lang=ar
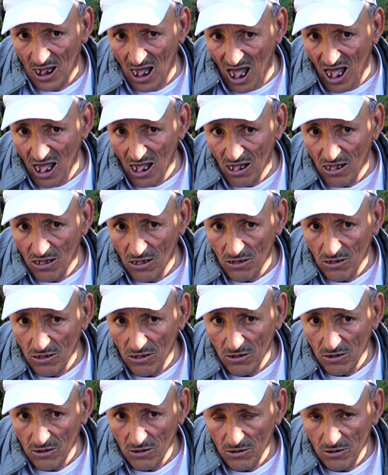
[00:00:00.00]
ها
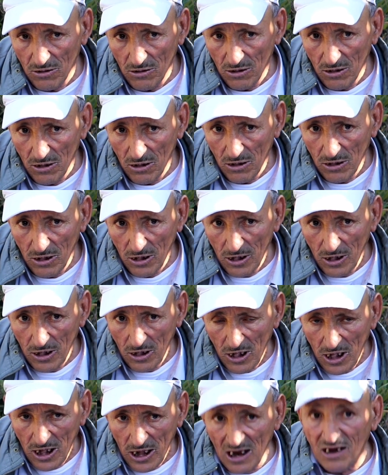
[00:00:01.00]
أربعة ديال
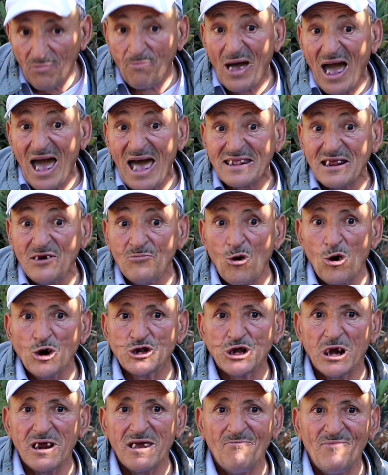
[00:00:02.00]
المجرمين أربعة ديال
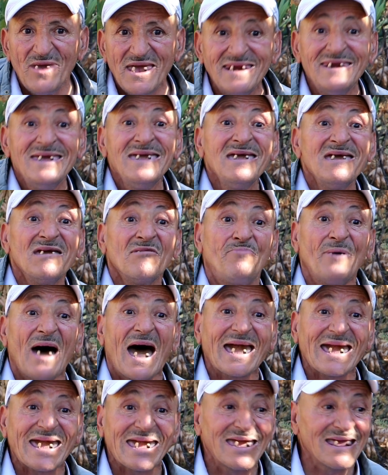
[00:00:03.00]
المجرمين
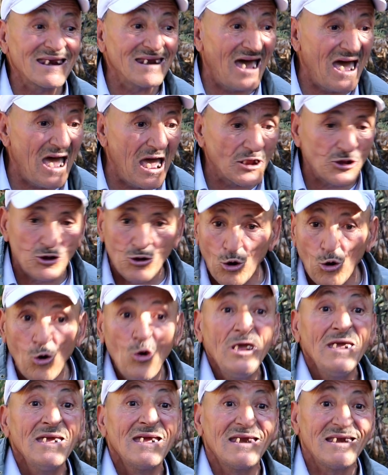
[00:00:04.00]
باقيين
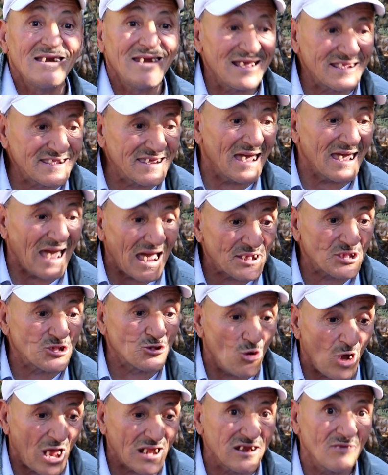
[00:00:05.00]
هادو اللي
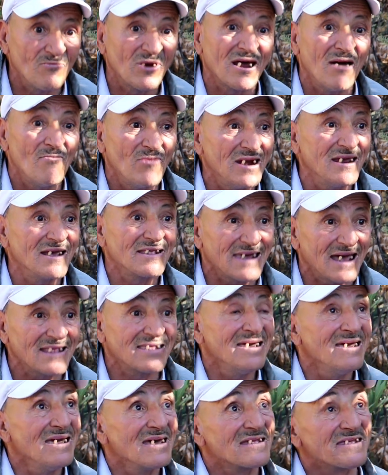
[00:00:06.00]
تيعسوا على المرأة اللي
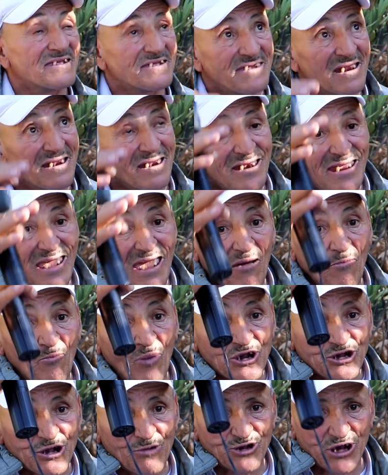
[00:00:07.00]
تتطليه
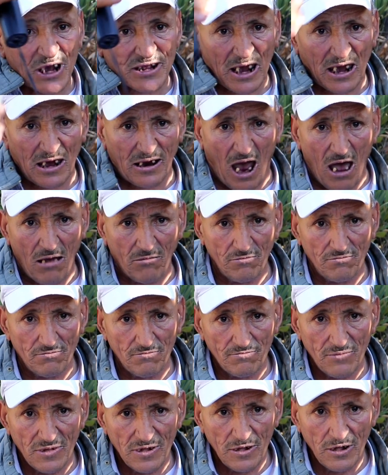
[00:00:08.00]
باش تمشي تقرا
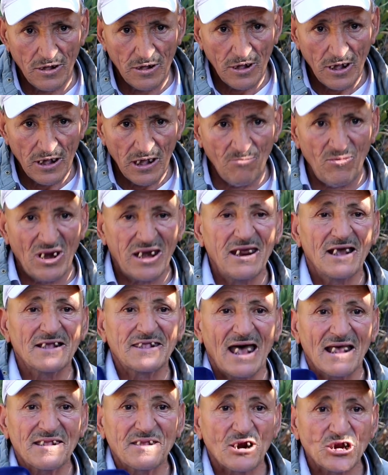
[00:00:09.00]
واش
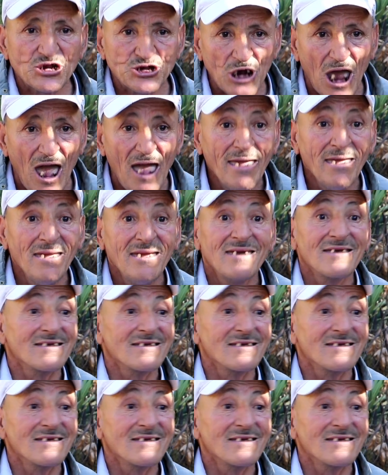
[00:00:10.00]
ملي تترجع